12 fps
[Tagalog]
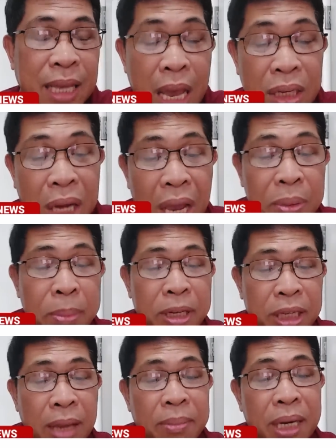eh,
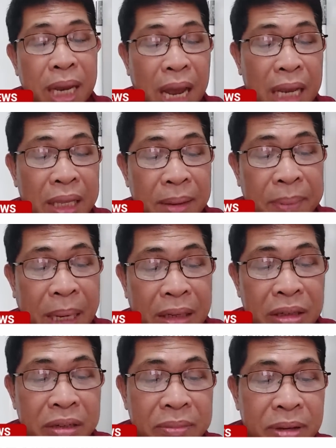sabi ng ating
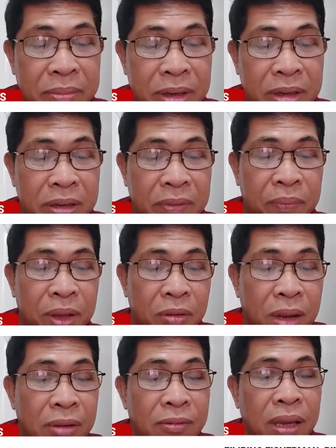Pangulong Bongbong,
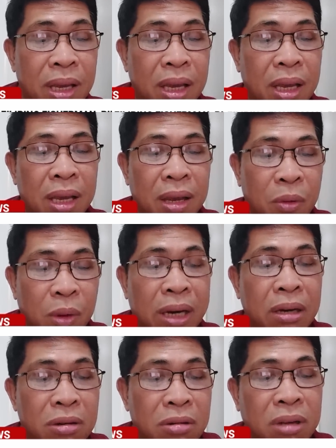when we were
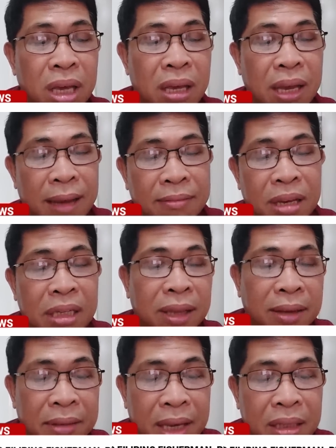looking at the
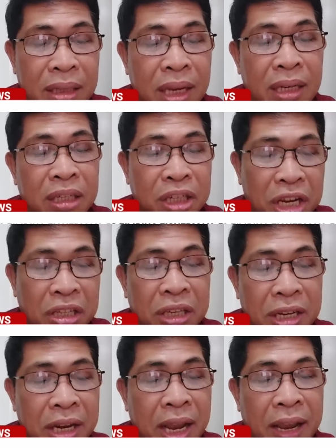statistics
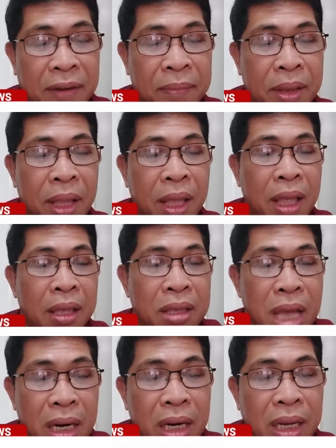yesterday,
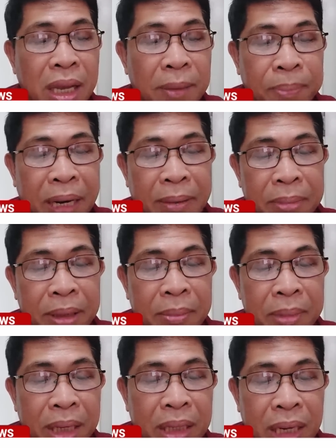the real
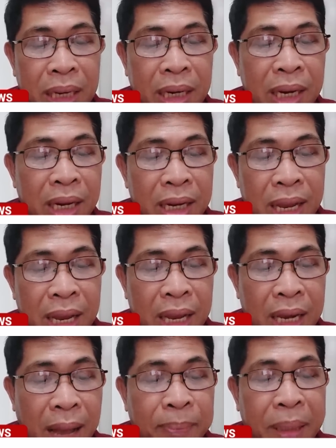problem is here in the
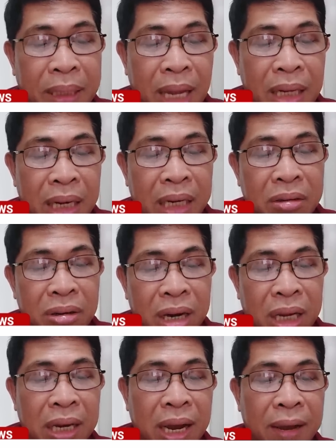capital region,
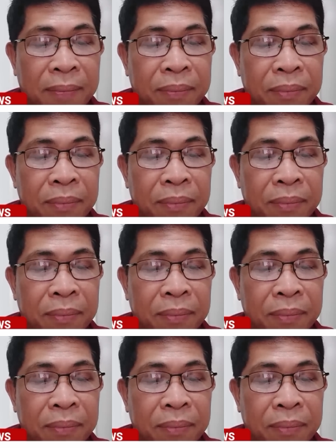Anya,